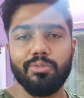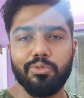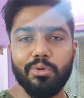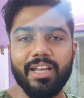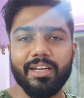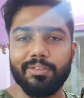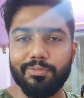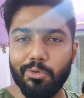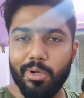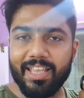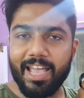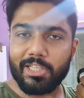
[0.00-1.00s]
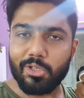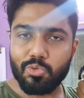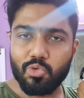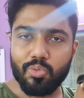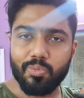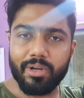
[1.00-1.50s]
ফুলের ফুলকে একদম
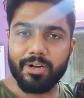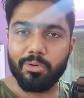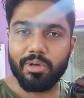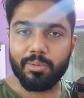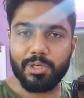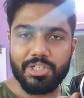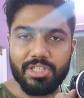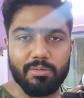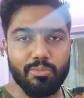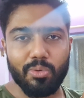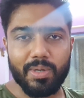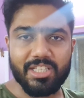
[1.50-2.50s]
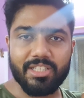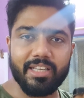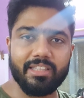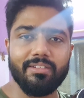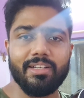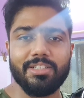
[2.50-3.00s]
জুম করে ঢুকে পড়ছি মৌমাছি
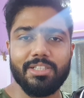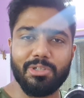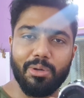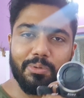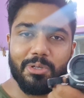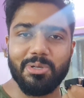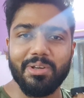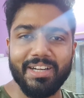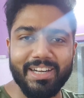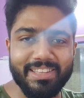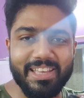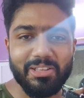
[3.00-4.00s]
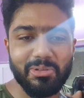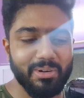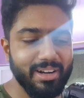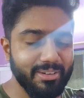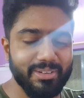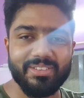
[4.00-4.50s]
দেখতে পাচ্ছি সব কিছু এটা দিয়েই
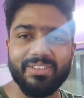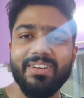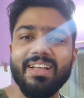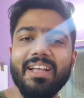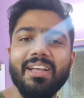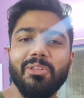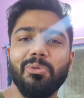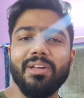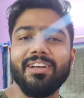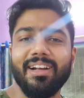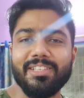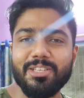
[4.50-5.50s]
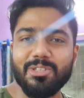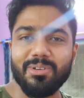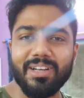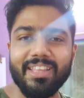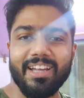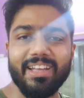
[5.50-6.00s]
তোলা হতো দূরে
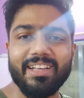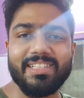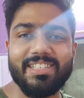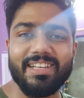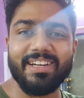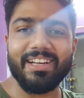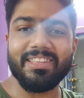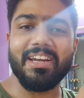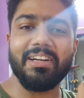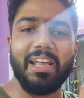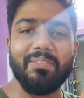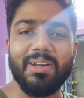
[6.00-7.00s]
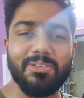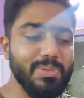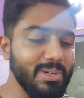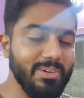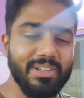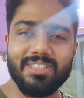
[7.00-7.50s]
কাঞ্চনজঙ্ঘা দেখা যাচ্ছে এটা দিয়ে টাইম ল্যাপস
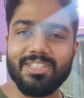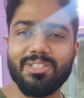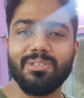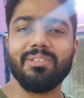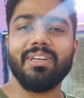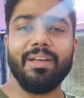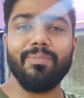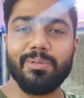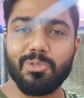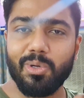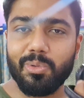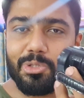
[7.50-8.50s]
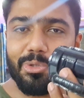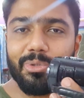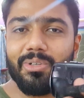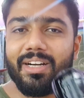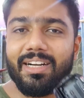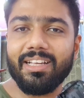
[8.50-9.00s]
বের করার চেষ্টা হতো টাইম ল্যাপস তো অবশ্য
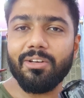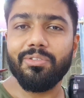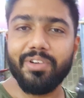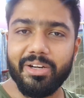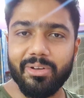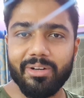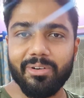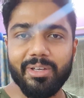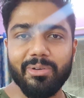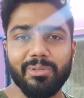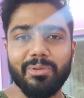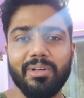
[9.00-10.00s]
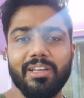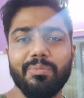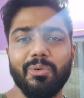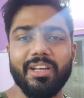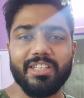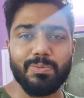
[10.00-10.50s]
হতো না এটা ওই ভিডিও রেকর্ডিং হতো ওটাকে
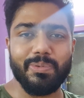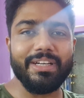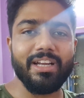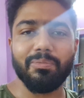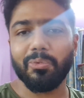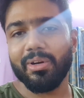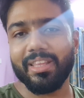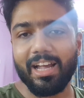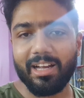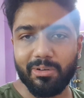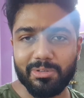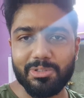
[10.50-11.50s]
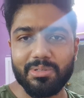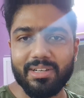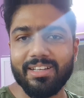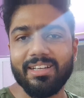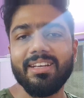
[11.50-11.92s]
পরে স্পিড আপ করে দেখানোর জন্য